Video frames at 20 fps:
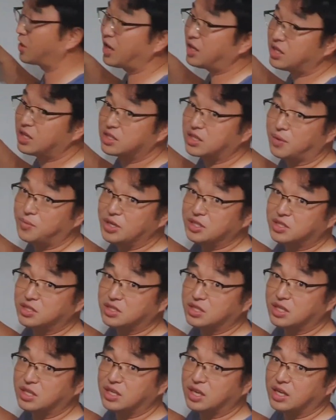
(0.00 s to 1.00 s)
좀 낮게
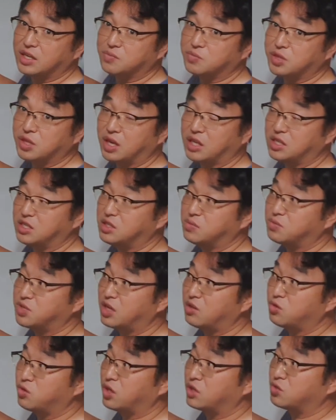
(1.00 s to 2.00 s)
잡았을 때 이야기입니다.
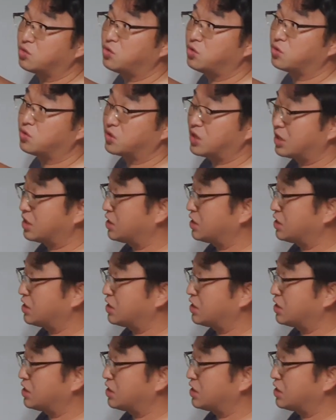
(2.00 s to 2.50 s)
24도까지 올려도